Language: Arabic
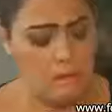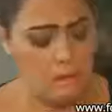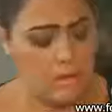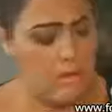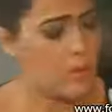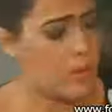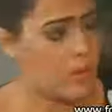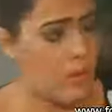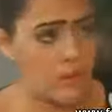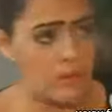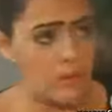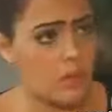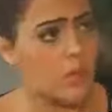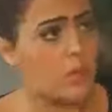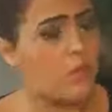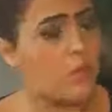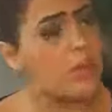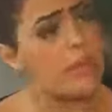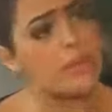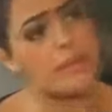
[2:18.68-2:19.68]
متصور حتى
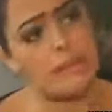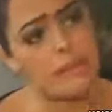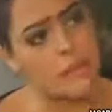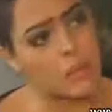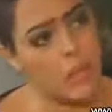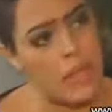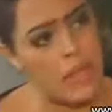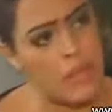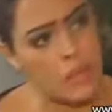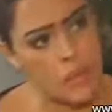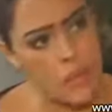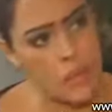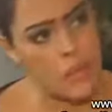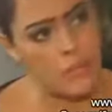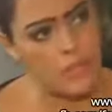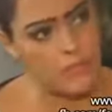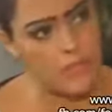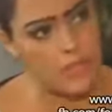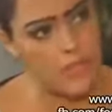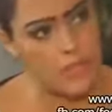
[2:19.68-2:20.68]
دوفارات كانوا يعلقوهم في